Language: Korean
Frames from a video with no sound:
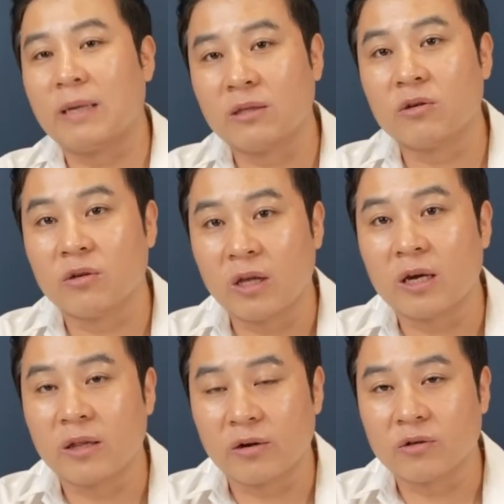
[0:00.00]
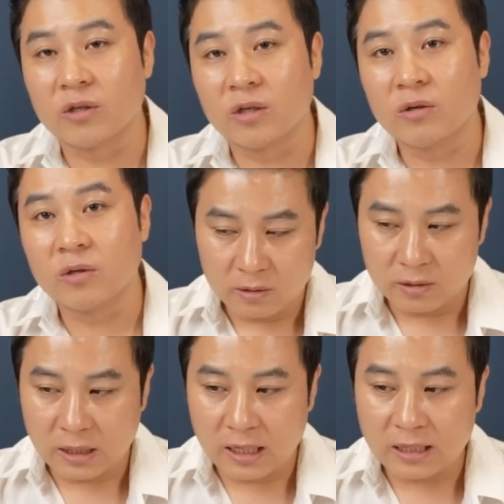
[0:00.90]
만들어내야 되거든요.
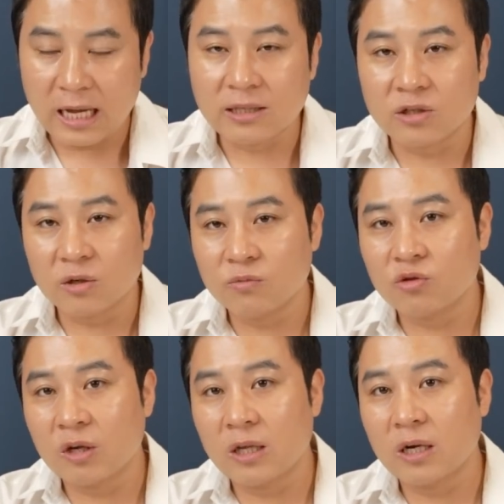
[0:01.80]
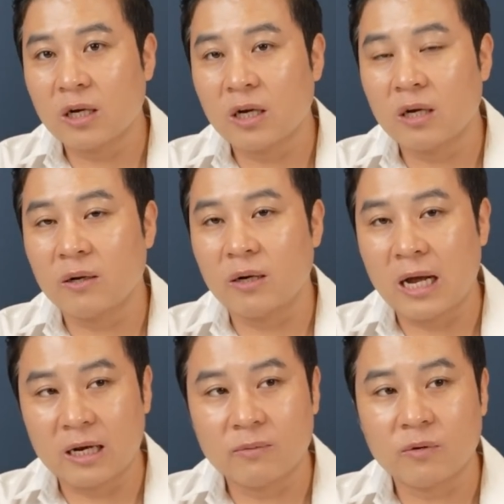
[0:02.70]
제가 단점 중에 하나가
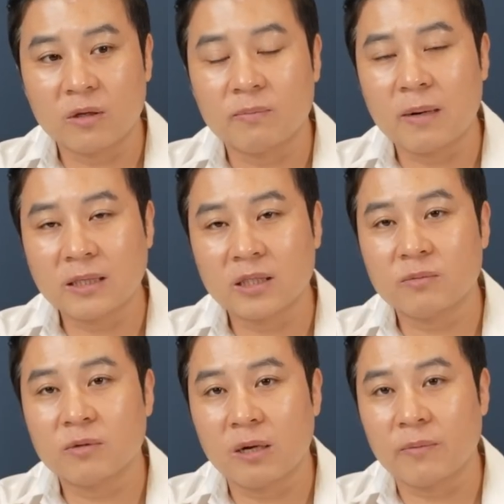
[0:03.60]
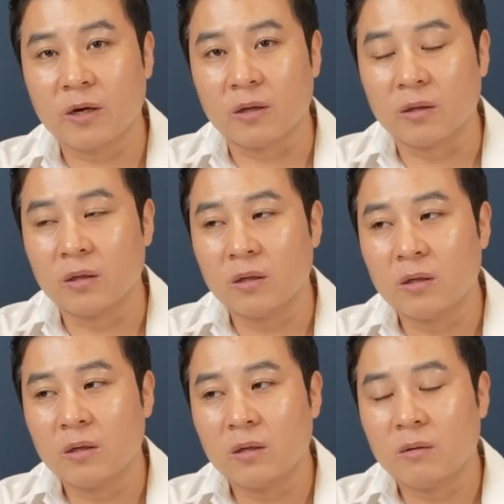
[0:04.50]
라라브레드 빵집을 하면
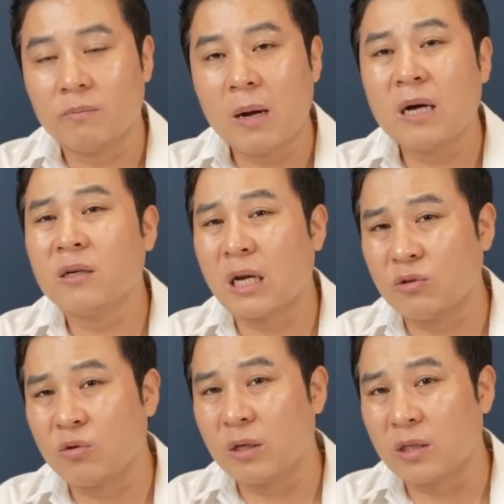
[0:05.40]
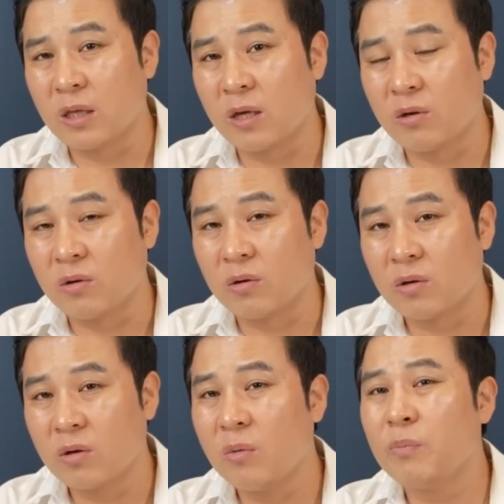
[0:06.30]
빵을 안 좋아하잖아요.
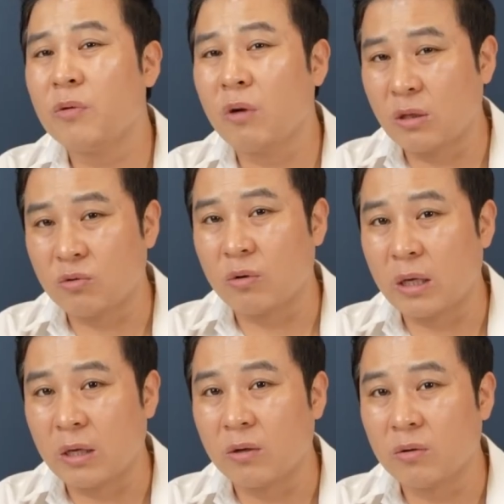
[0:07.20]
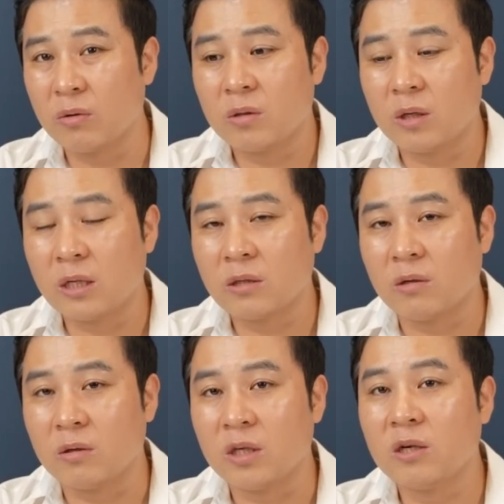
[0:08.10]
커피도 안 좋아해요.
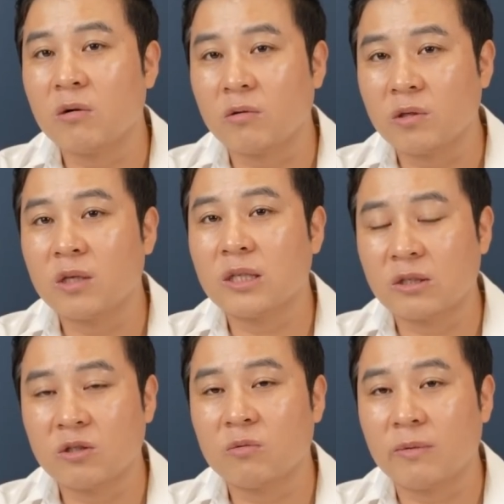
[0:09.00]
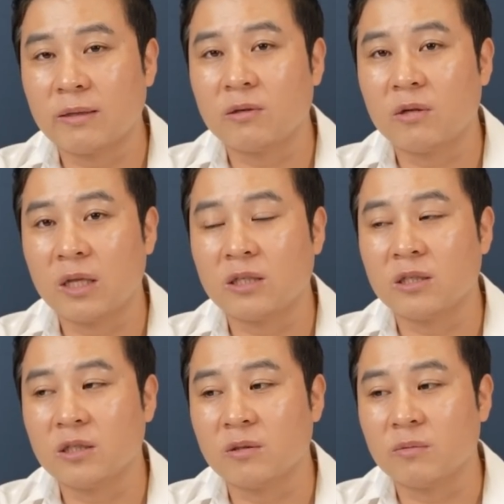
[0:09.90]
그래서 이걸 어떻게 장점으로
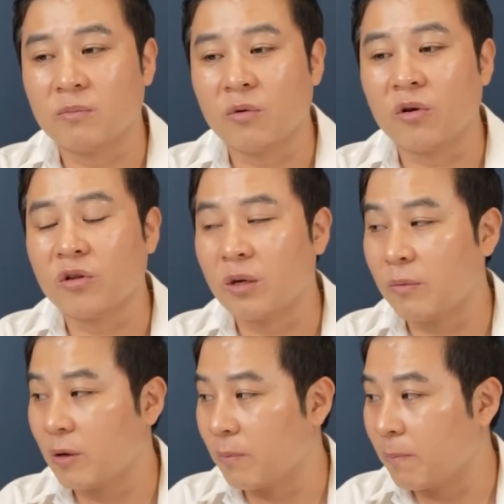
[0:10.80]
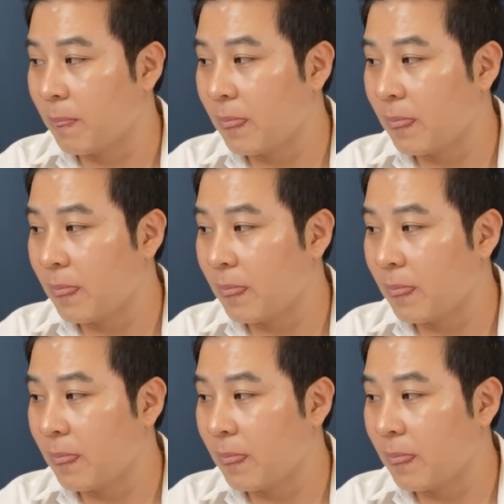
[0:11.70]
만들어내지는 뭐였냐면